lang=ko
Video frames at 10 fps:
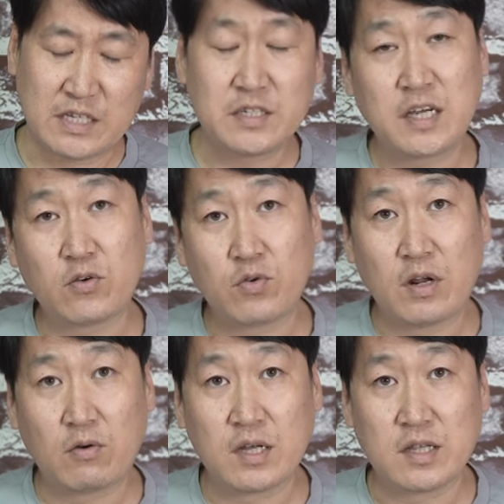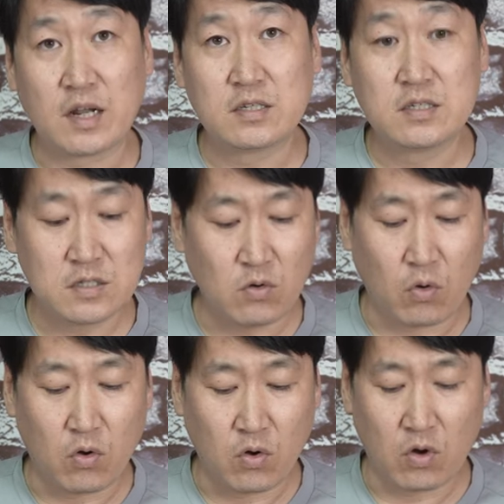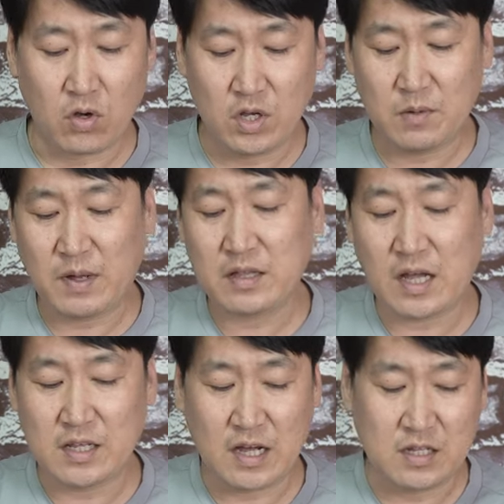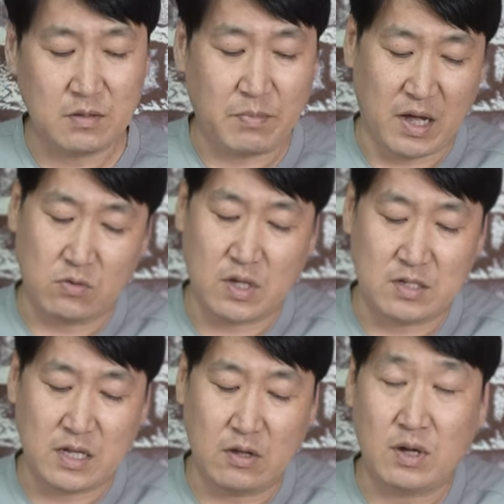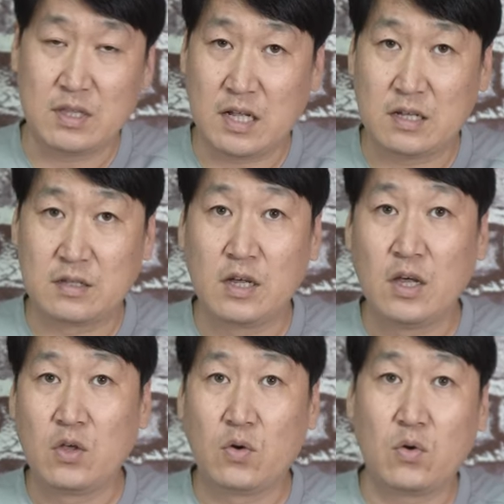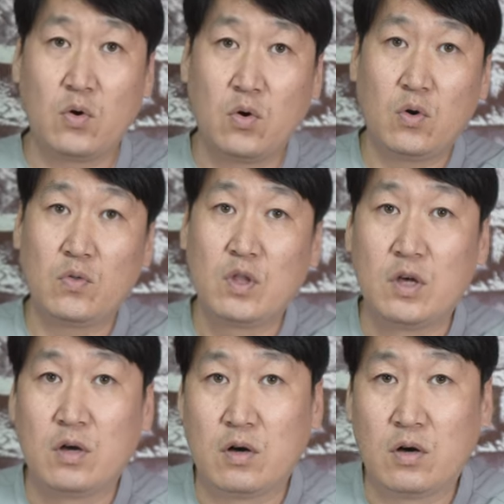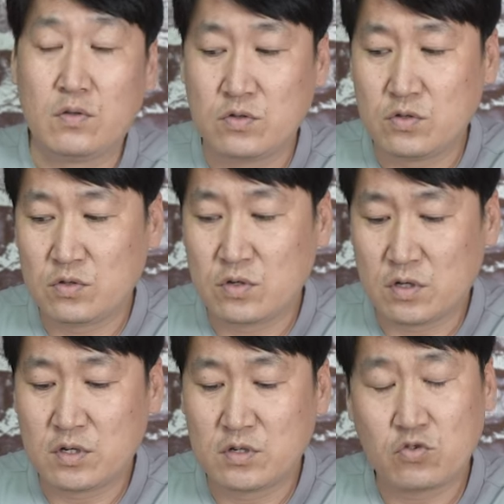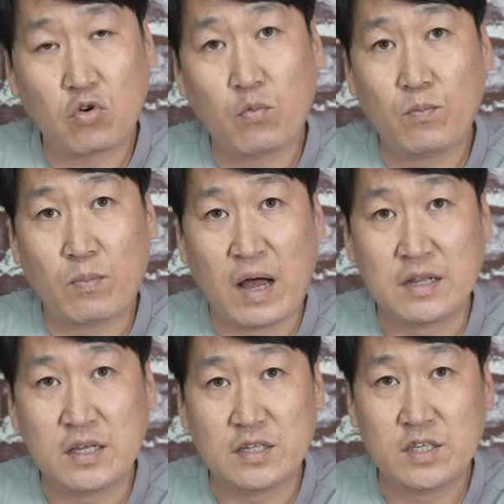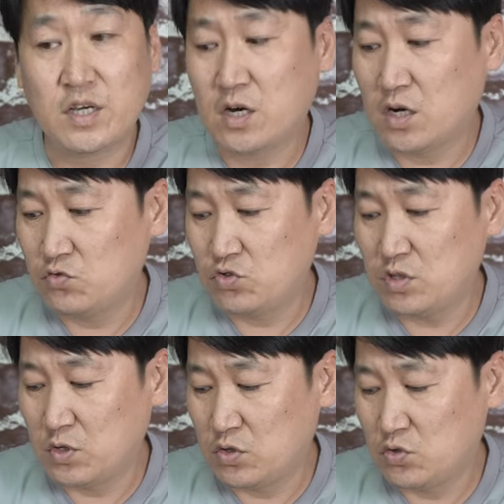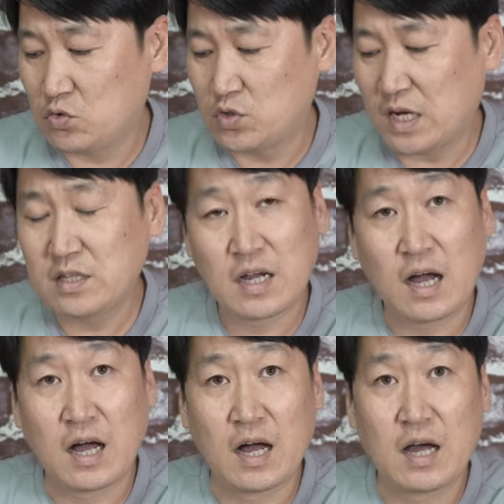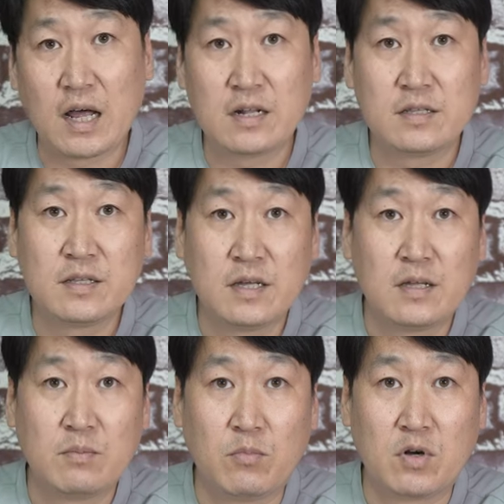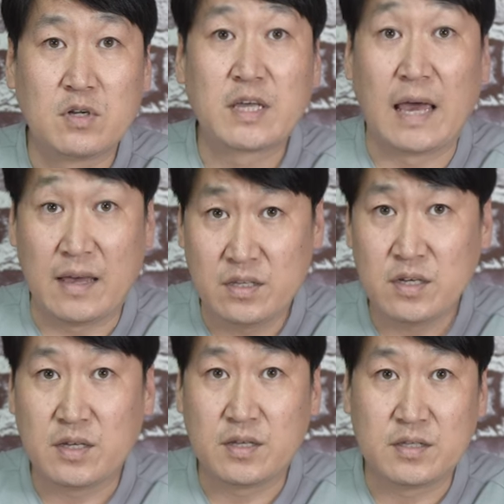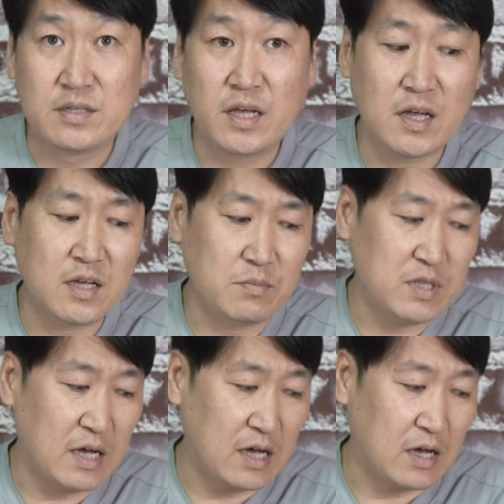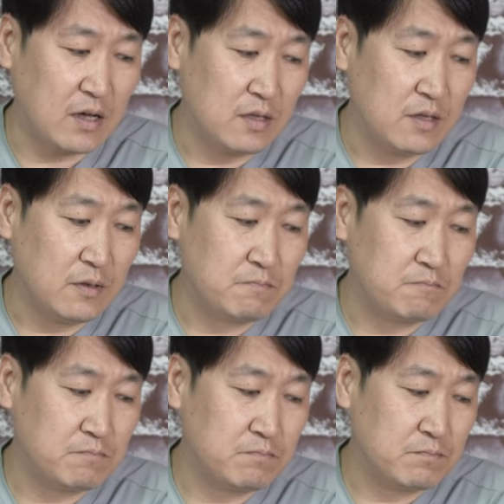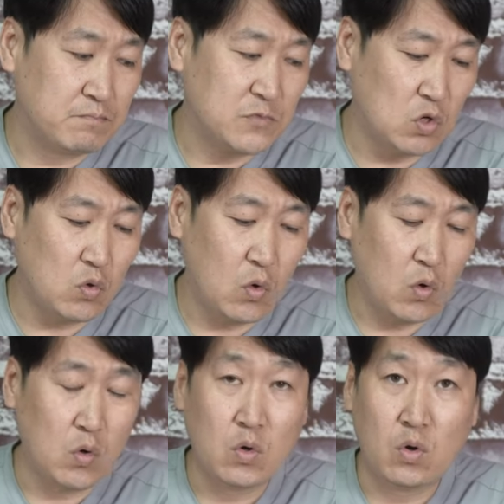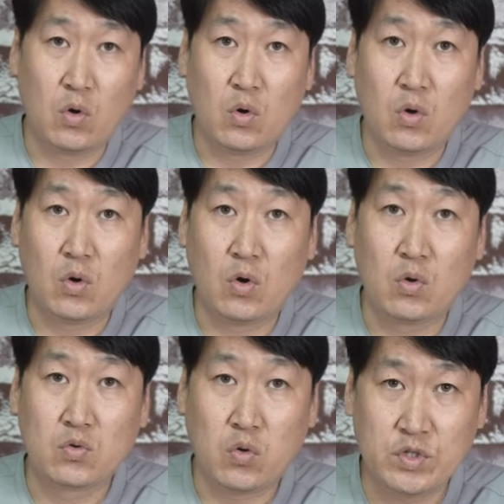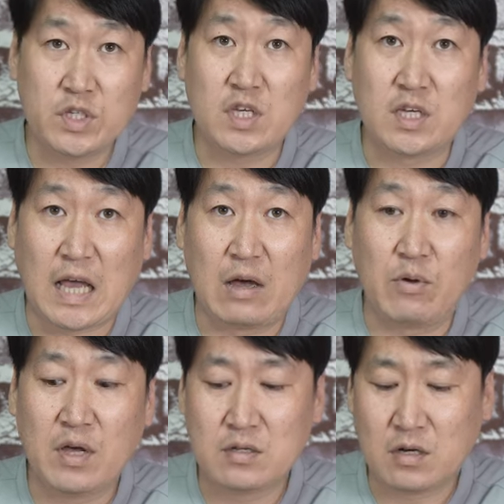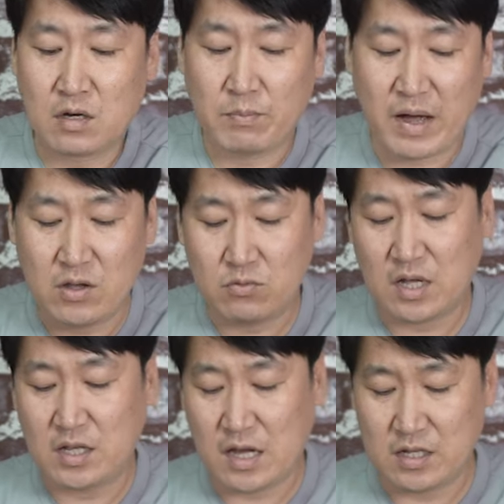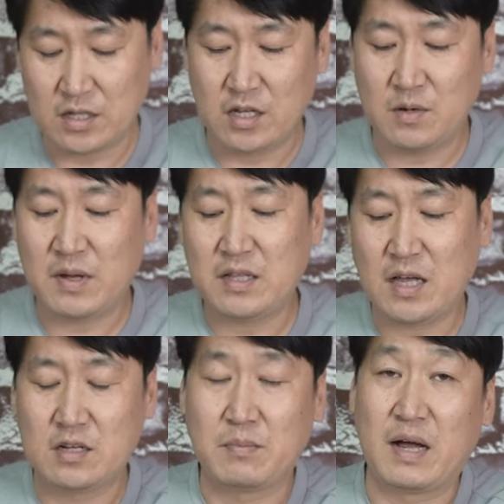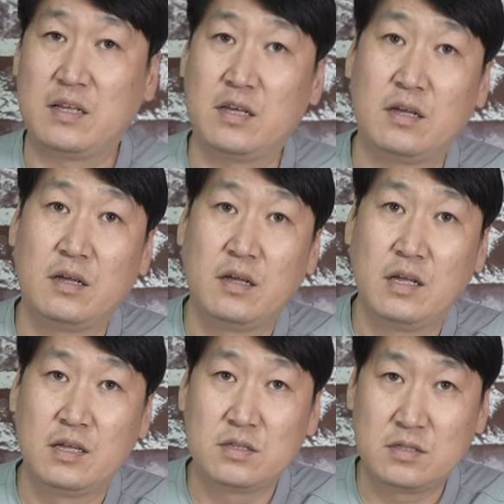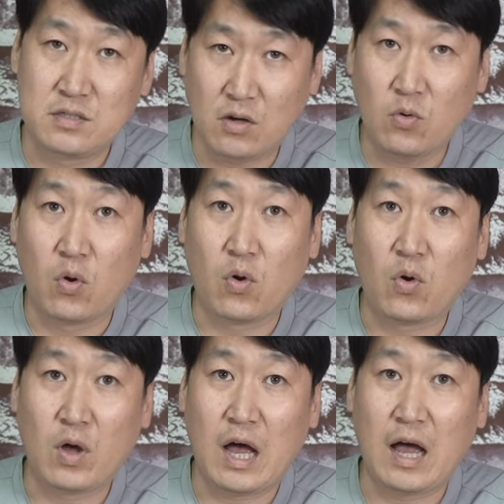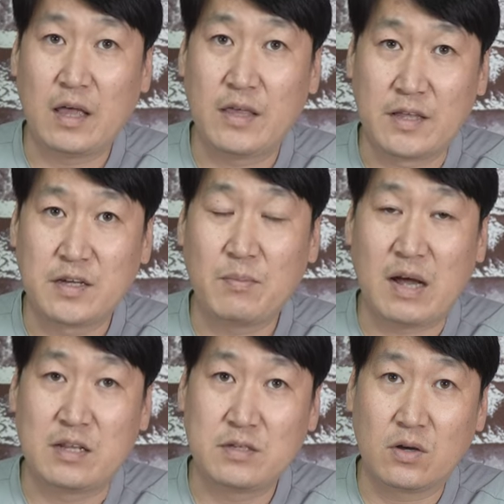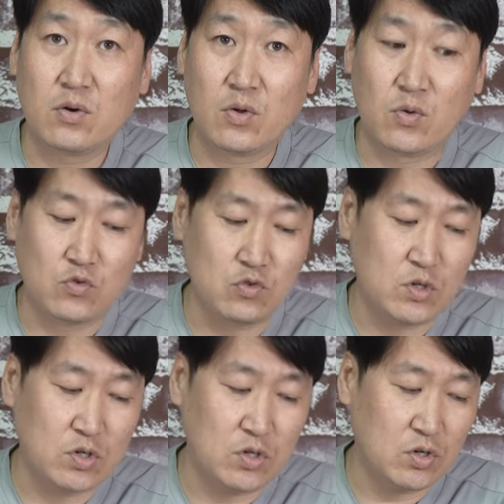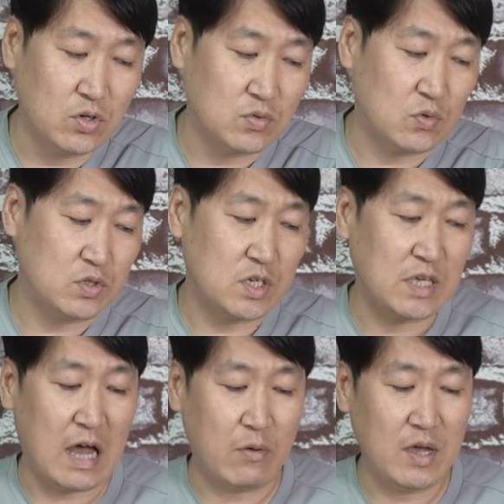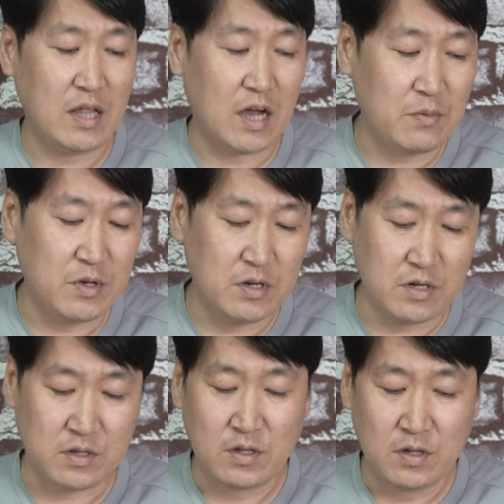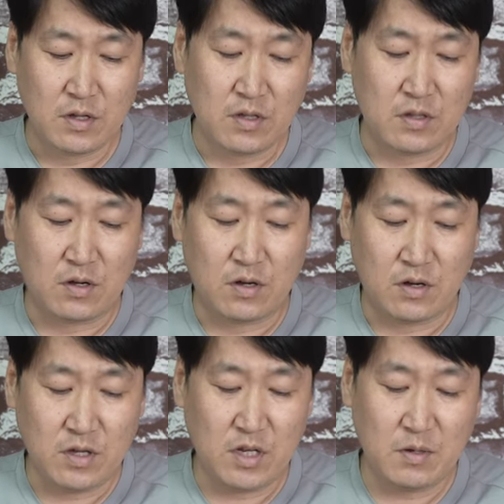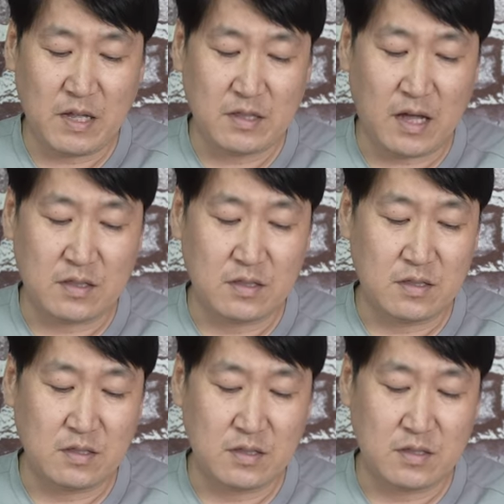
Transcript: 자정작용이라고 해야 되나 스스로 어 일반탄이 아닌 바이오탄을 사용한다는 이런 어 것들을 조금 많이 지켜주시면 좋지 않을까라는 뭐 그런 개인적인 생각입니다. 음, 저도 어, 솔직히 야외에서 바이오탄이 아닌 일반 탄을 많이 썼고 예전에 많이 썼고요. 요즘은 솔직히 야외 에 나가면은 어, 일반 탄